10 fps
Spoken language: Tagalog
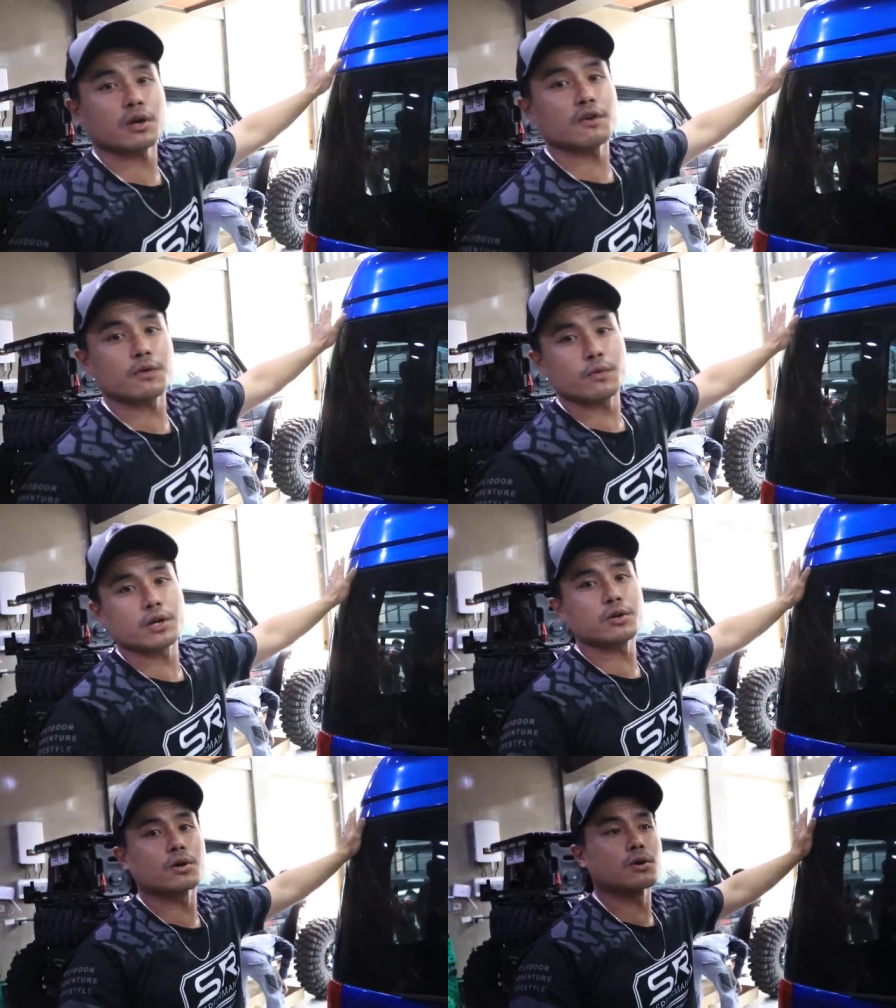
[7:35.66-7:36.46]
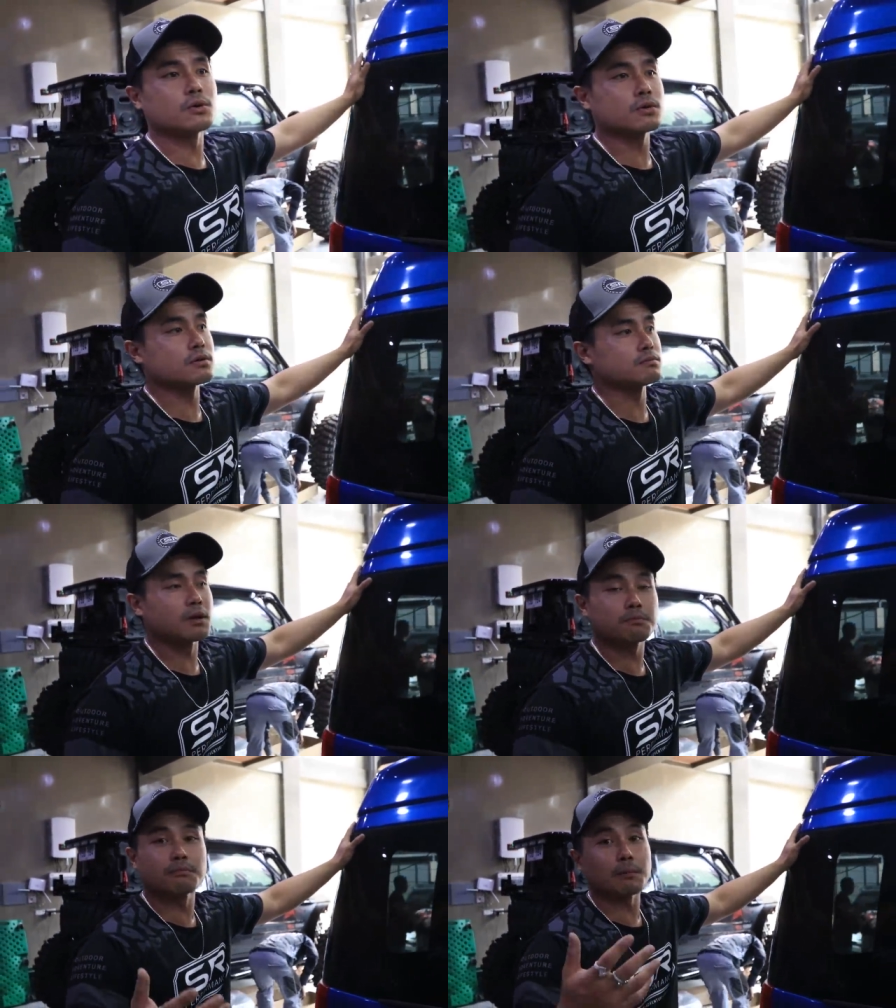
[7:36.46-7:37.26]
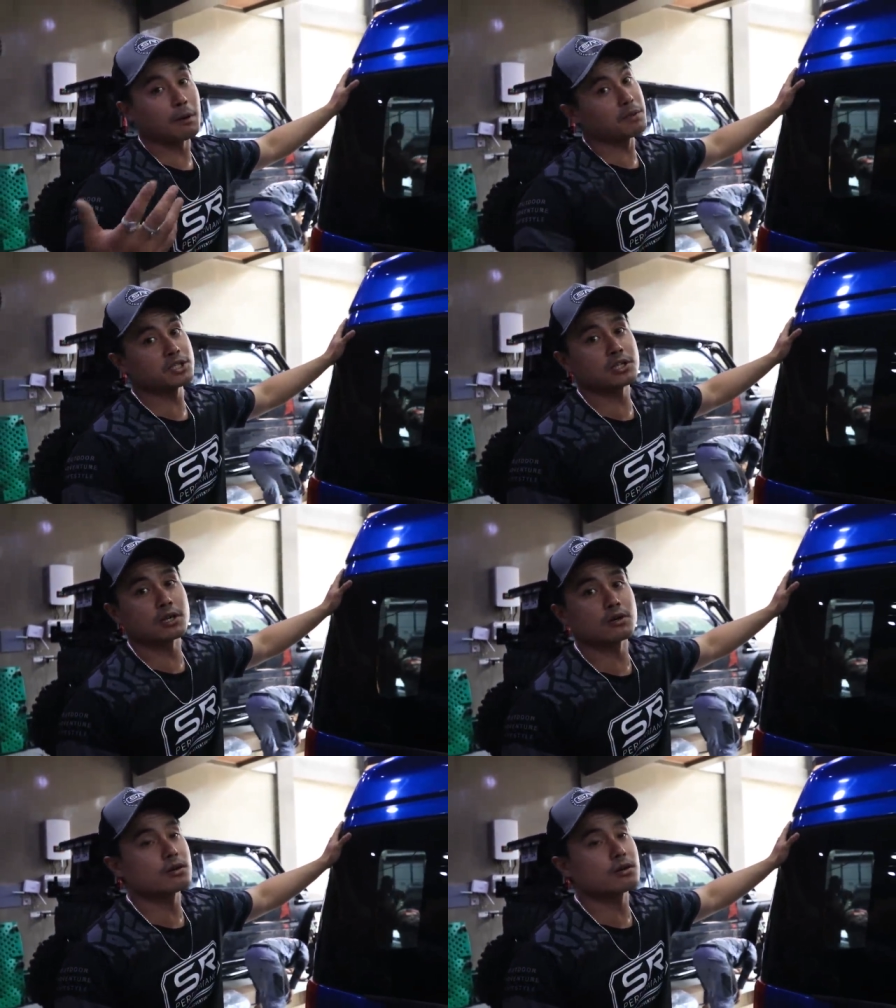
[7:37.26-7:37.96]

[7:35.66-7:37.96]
So everywhere you go, mapapitch ka